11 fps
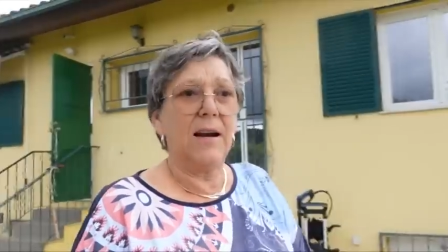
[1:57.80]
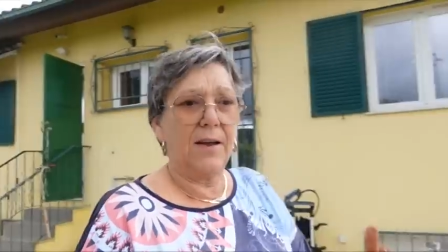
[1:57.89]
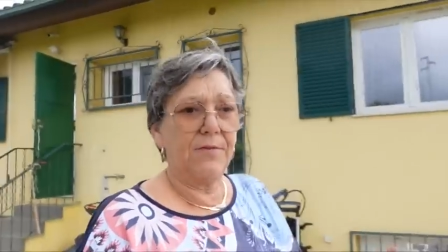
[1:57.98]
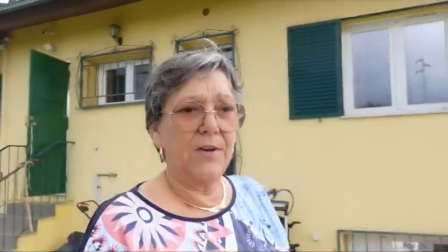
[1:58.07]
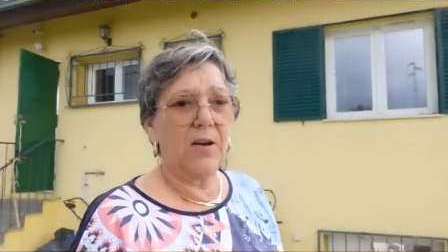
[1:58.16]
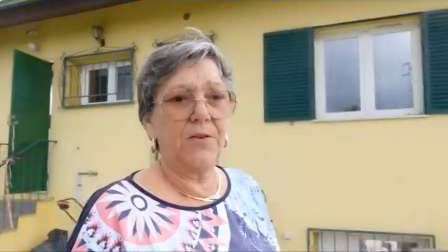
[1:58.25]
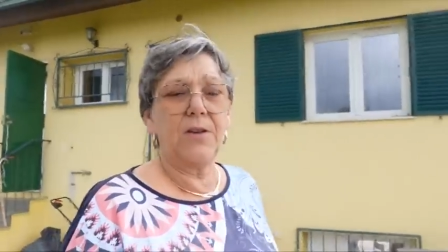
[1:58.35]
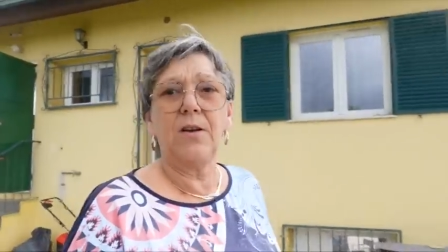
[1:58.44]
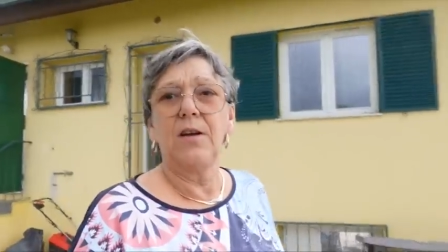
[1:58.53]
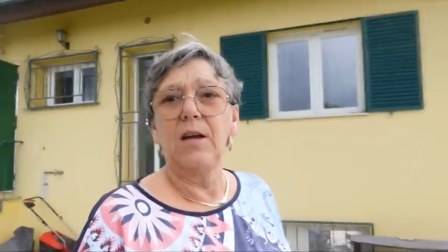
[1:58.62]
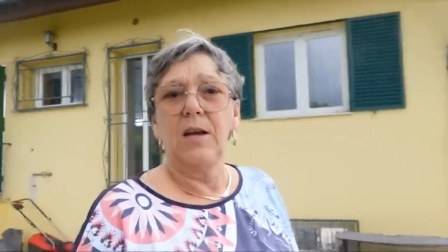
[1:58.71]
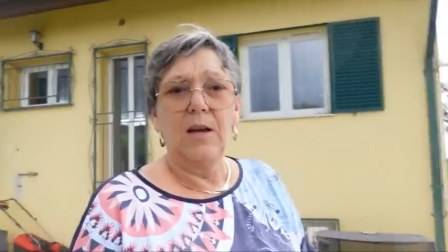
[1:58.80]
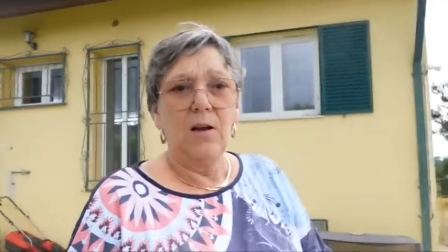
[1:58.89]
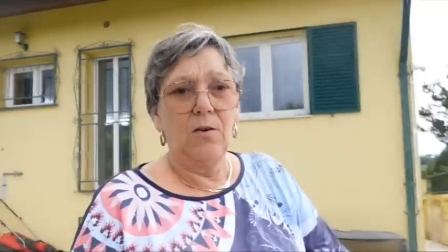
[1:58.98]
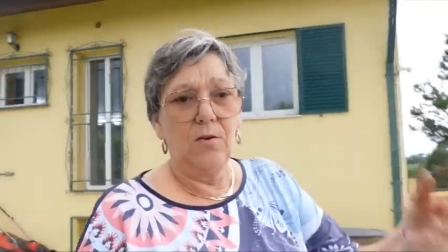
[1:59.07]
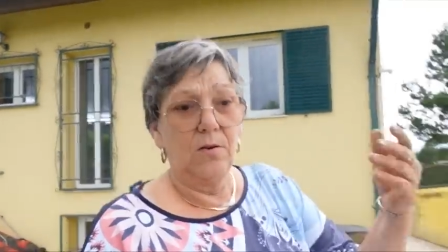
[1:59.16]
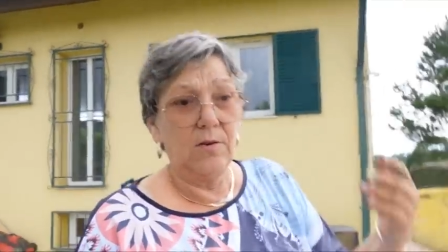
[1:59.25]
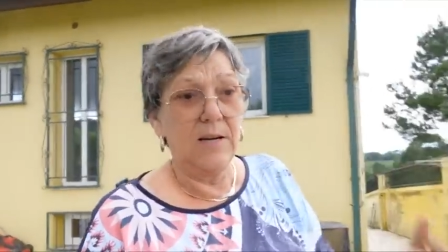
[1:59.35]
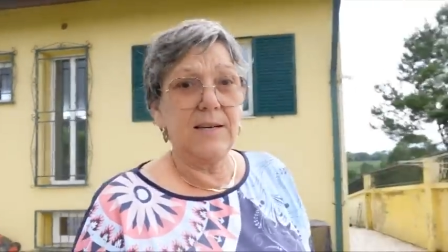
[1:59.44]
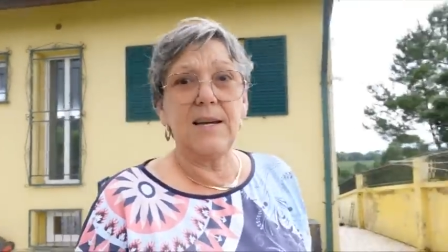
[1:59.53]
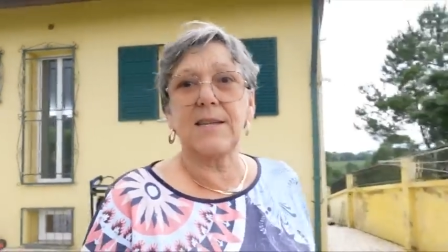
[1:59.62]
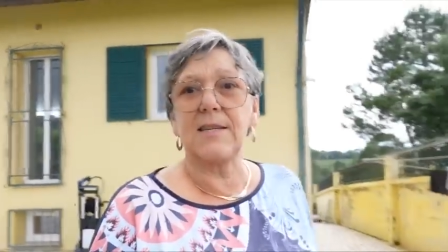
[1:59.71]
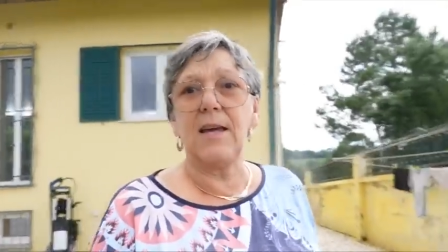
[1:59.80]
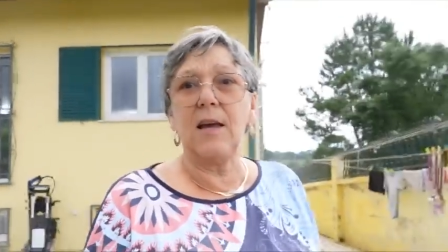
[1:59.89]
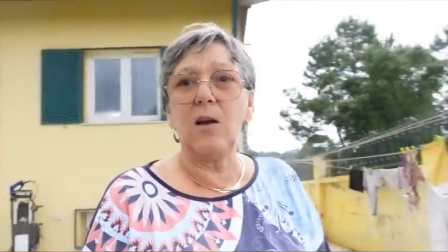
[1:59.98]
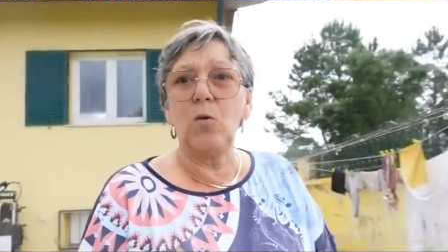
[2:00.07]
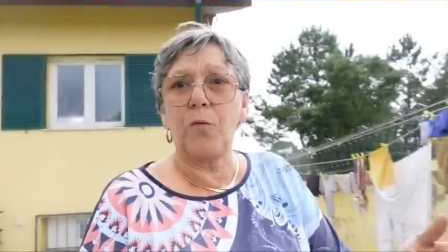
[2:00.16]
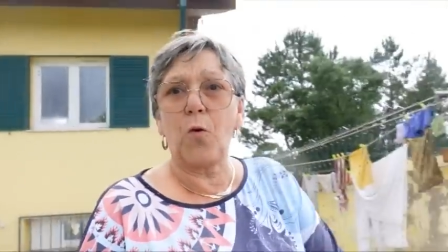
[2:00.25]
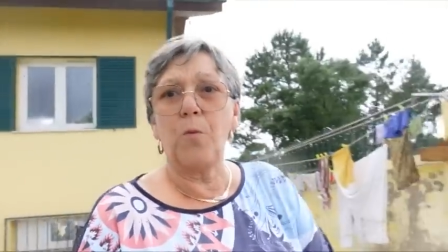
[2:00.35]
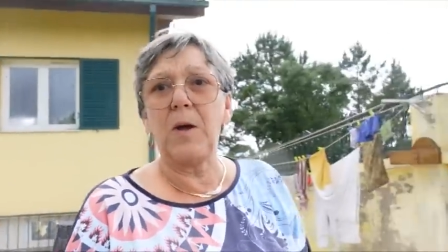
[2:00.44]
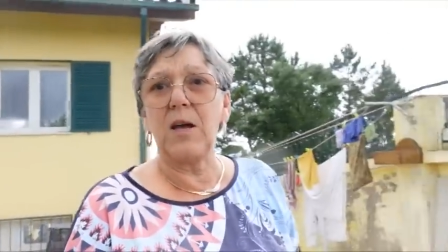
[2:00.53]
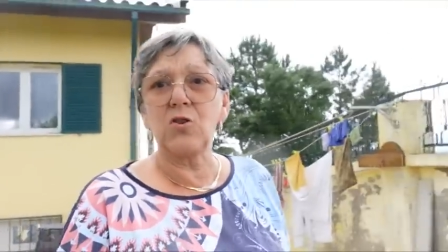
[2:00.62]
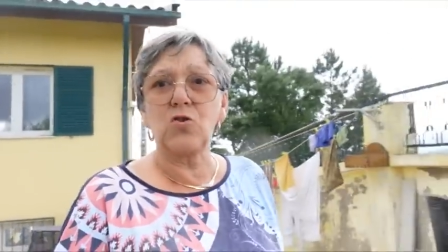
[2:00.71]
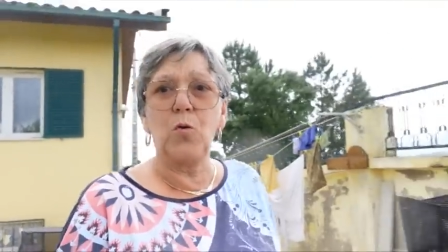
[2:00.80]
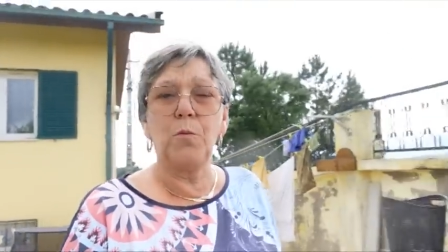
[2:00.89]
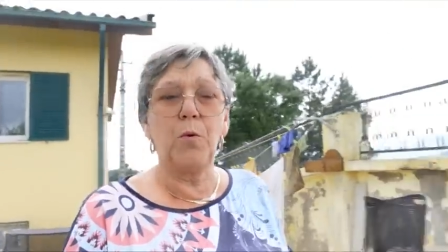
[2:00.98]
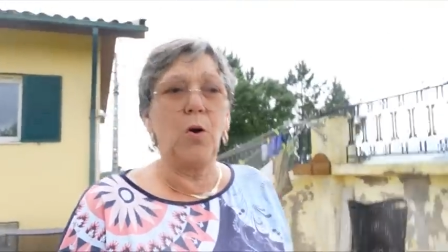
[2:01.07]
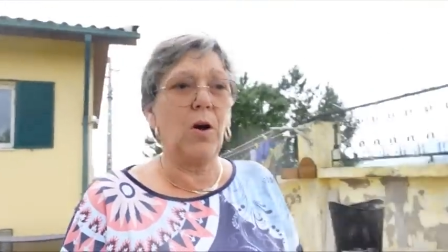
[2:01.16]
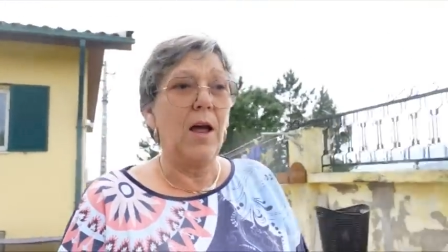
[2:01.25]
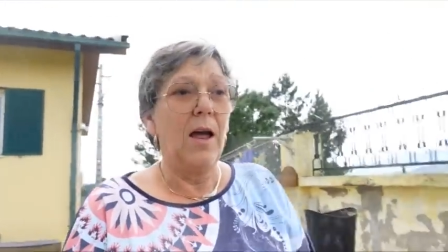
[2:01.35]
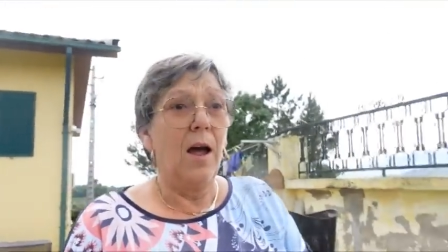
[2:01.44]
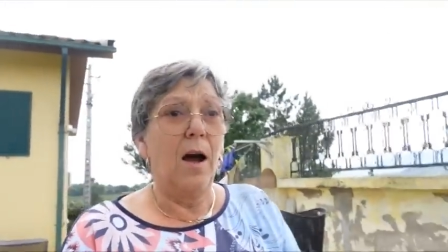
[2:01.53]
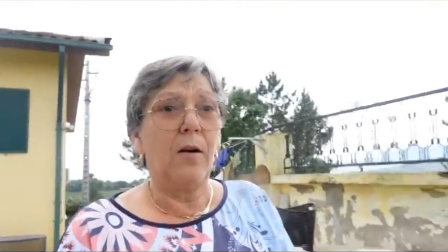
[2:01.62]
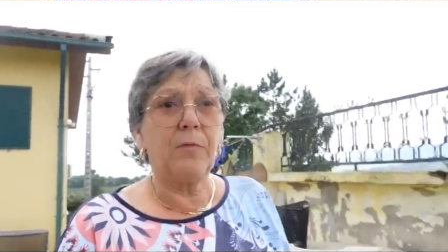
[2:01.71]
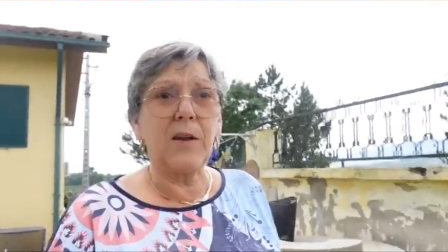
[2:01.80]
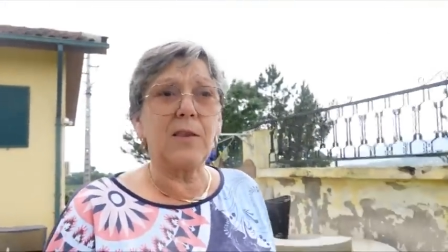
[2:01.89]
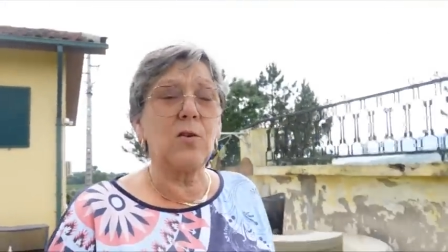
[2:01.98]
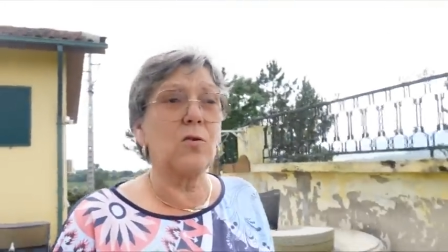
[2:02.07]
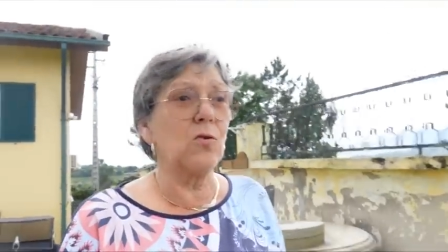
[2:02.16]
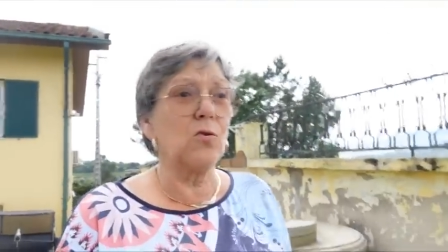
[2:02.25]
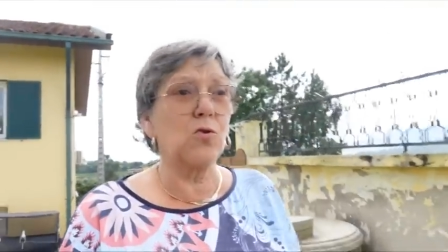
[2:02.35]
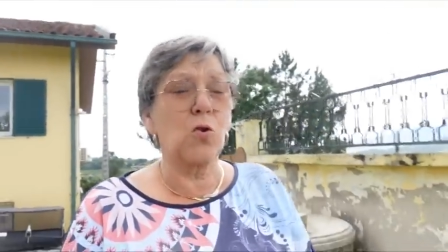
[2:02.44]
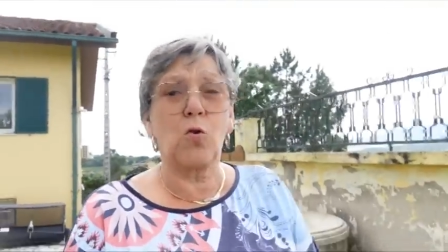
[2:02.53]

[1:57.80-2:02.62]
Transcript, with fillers: la viande, les desserts, le fromage, le beurre. En fait, je